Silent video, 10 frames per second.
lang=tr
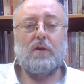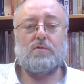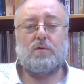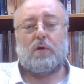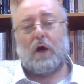
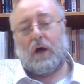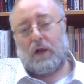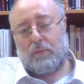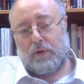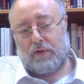Çünkü
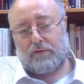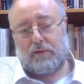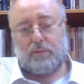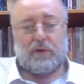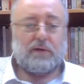alemi
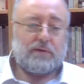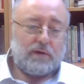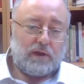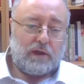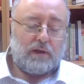nasıl
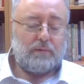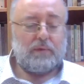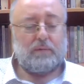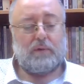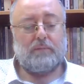bilirsin
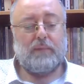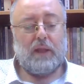kendim gibi.